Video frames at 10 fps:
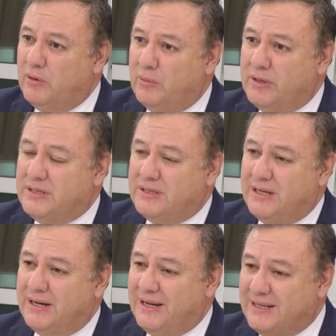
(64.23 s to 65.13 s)
vuelvo a
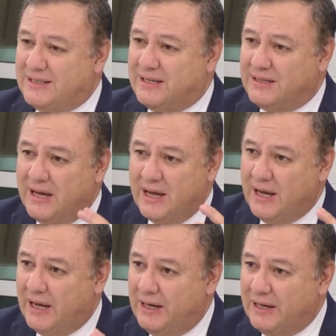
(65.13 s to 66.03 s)
insistir, estas
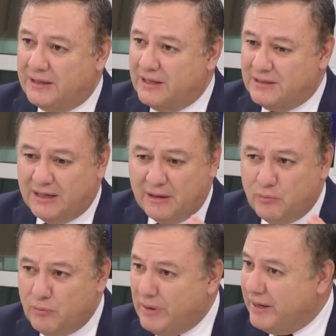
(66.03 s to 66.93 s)
alertas
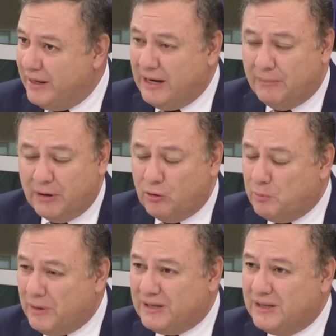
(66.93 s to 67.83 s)
en, la mayor
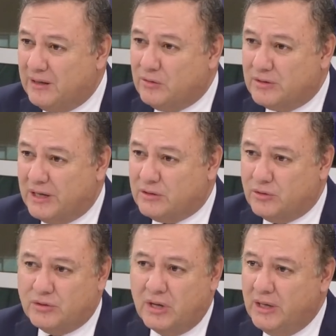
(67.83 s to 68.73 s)
parte de los
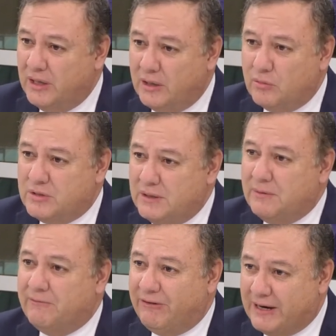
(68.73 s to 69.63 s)
casos,
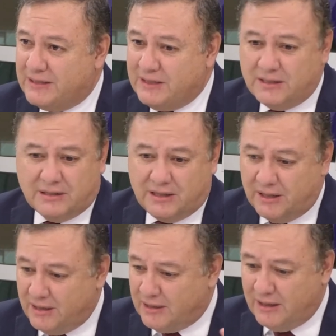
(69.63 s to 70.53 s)
inclusive falsas.
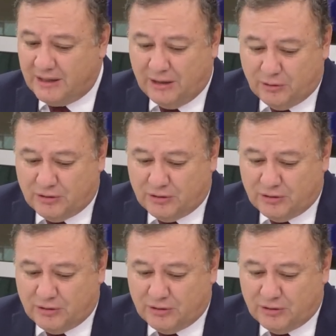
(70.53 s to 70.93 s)
Que, ¿Qué